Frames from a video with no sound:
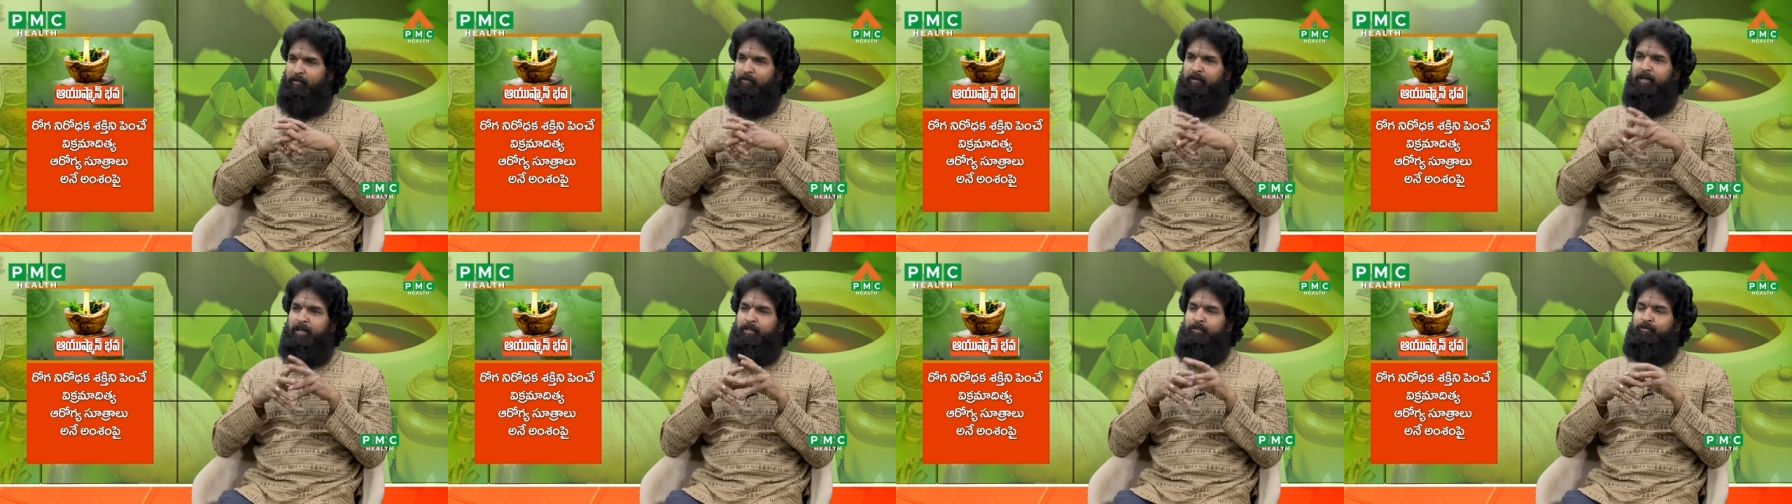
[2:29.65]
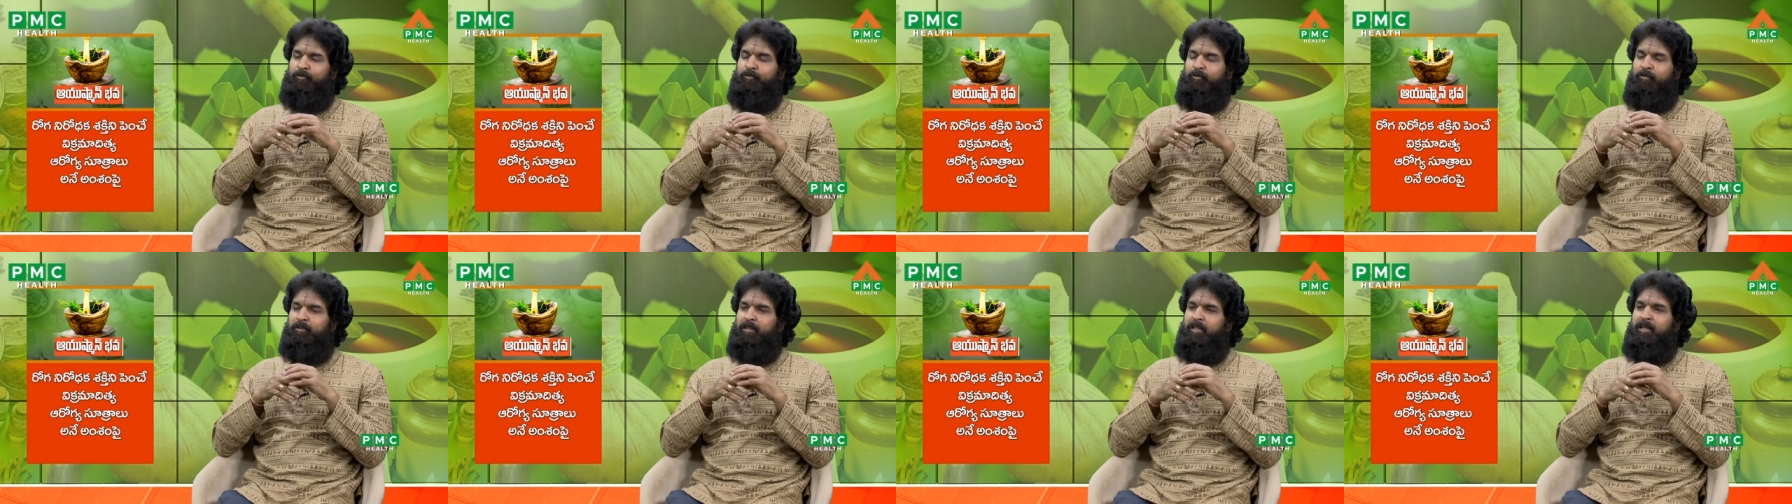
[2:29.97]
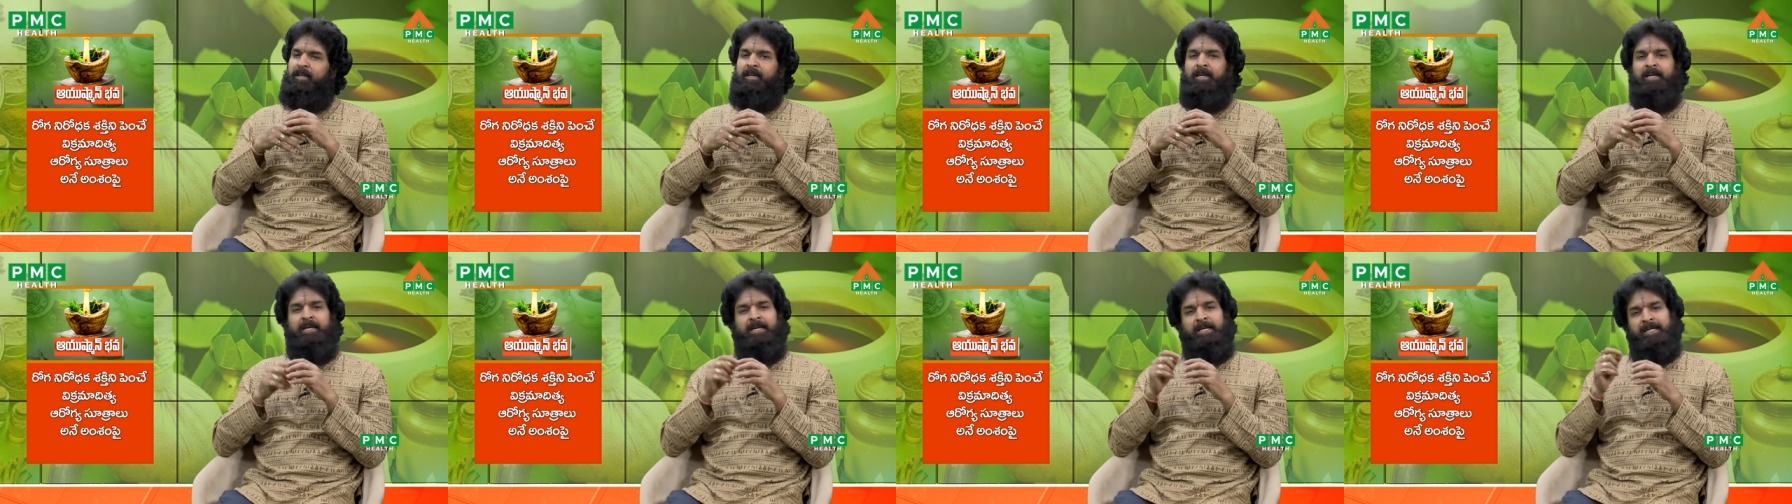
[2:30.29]
అవకాశం ఉంటుంది
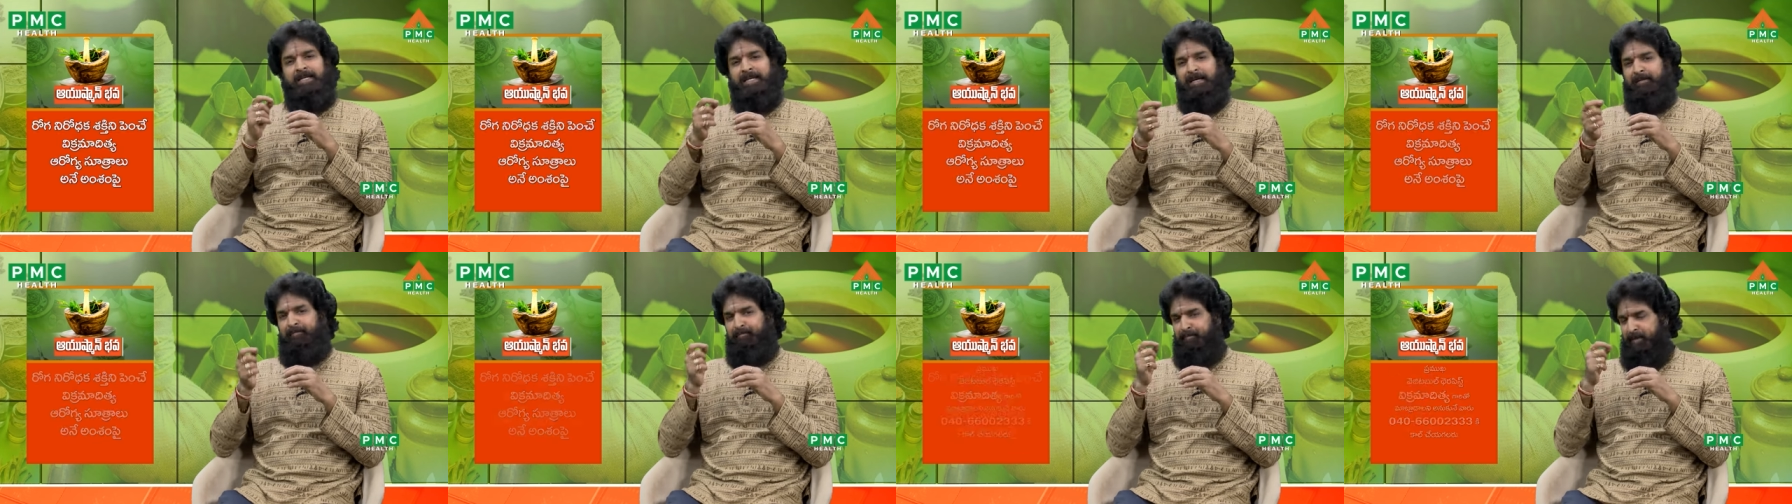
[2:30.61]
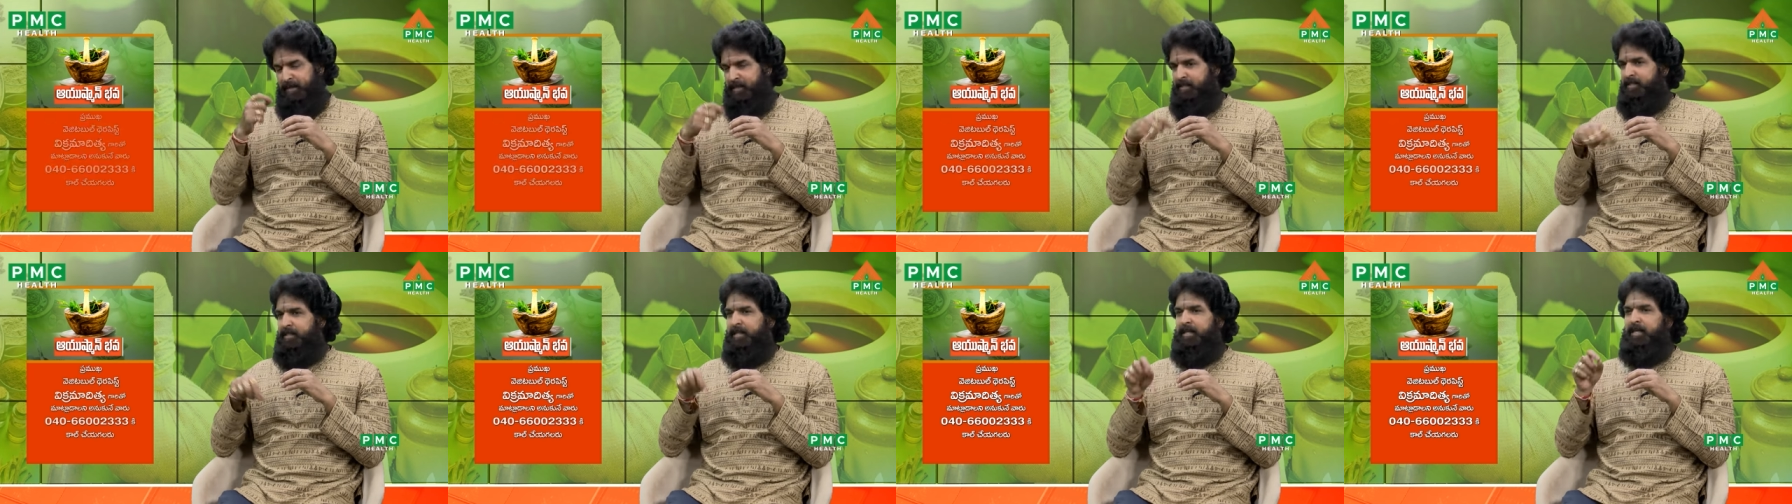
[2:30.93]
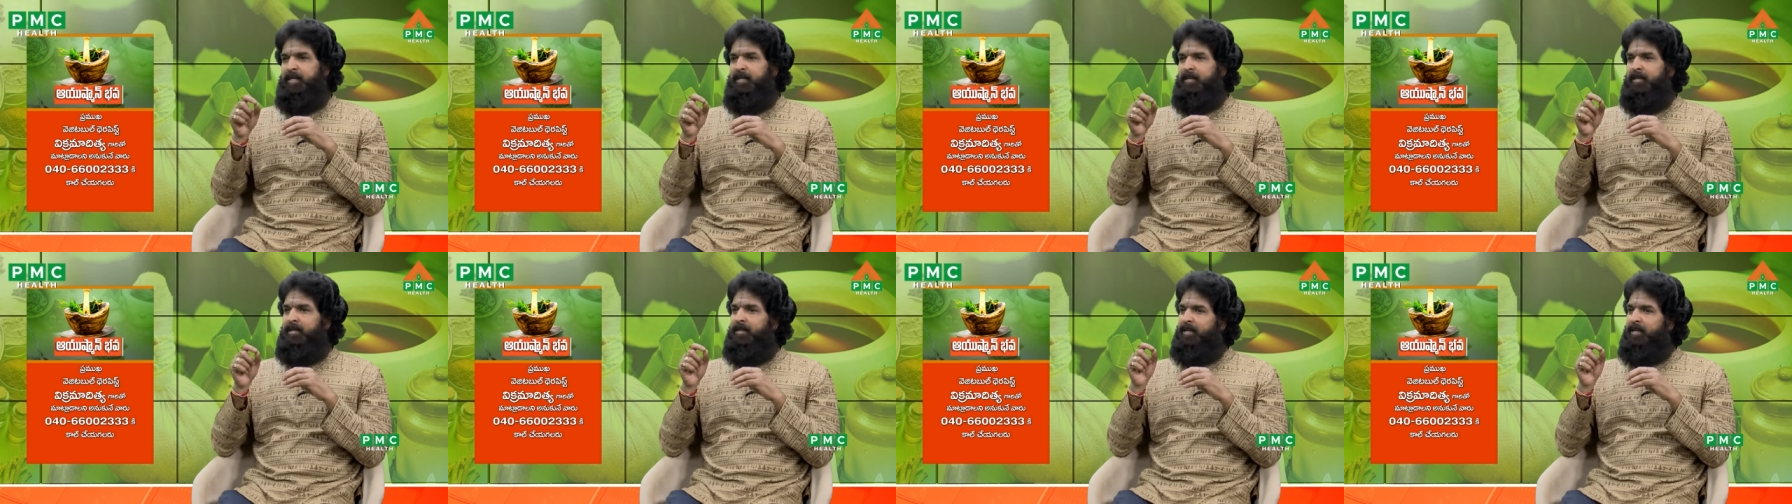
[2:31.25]
కంపల్సరీ